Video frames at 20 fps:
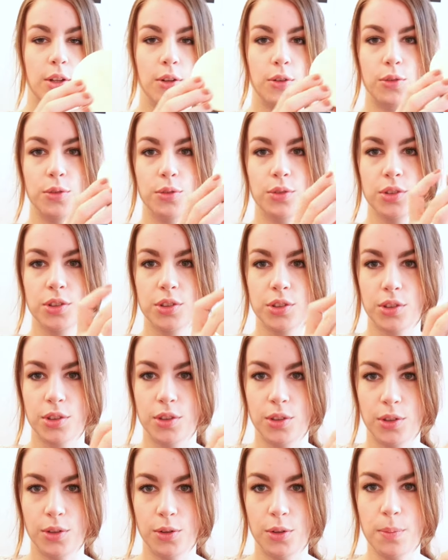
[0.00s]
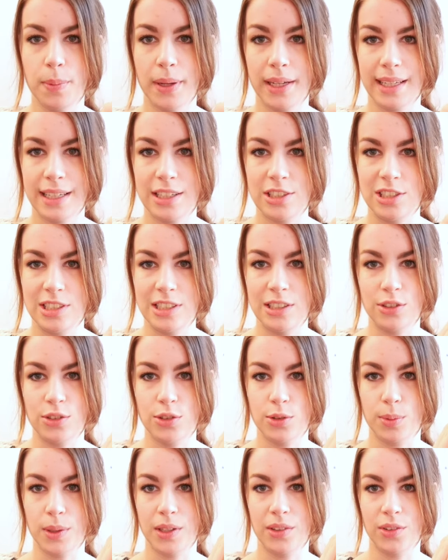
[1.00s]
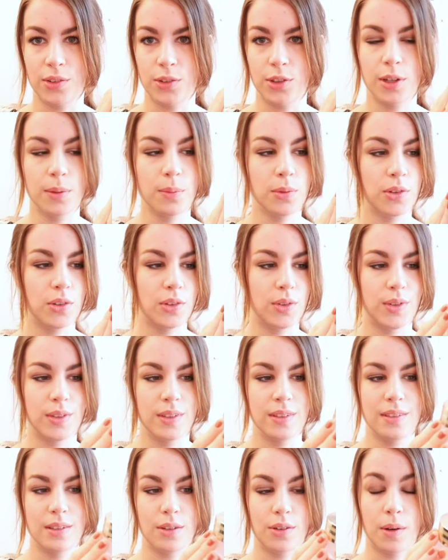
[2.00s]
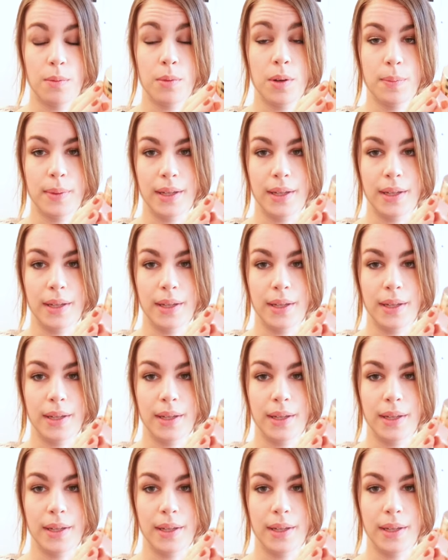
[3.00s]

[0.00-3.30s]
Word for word: Donc euh, le packaging se présente comme ceci, c'est vraiment